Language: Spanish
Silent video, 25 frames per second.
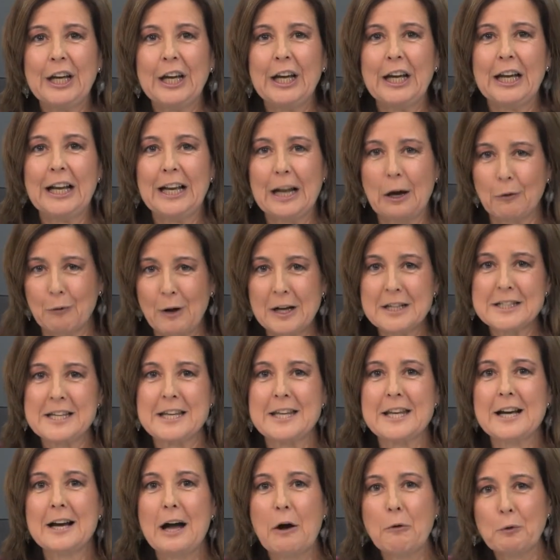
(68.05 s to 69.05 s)
en la cual se
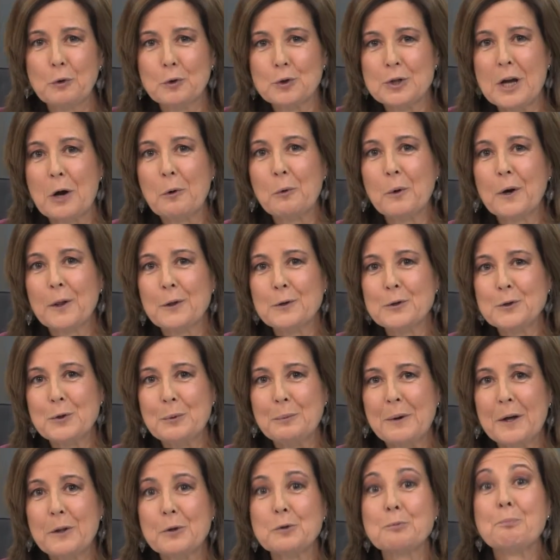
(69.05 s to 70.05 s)
llega a unos acuerdos
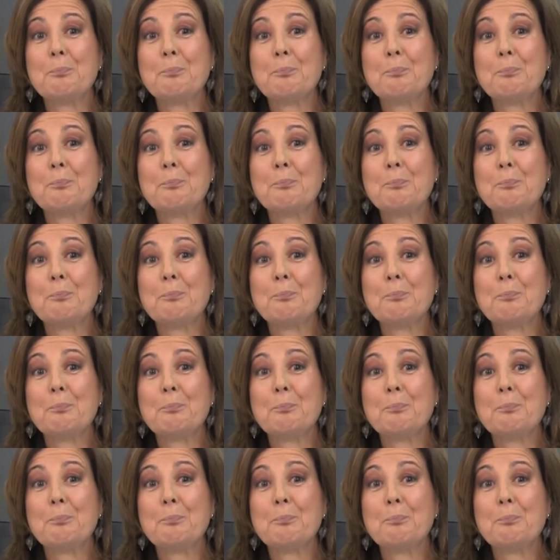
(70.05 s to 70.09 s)
tomados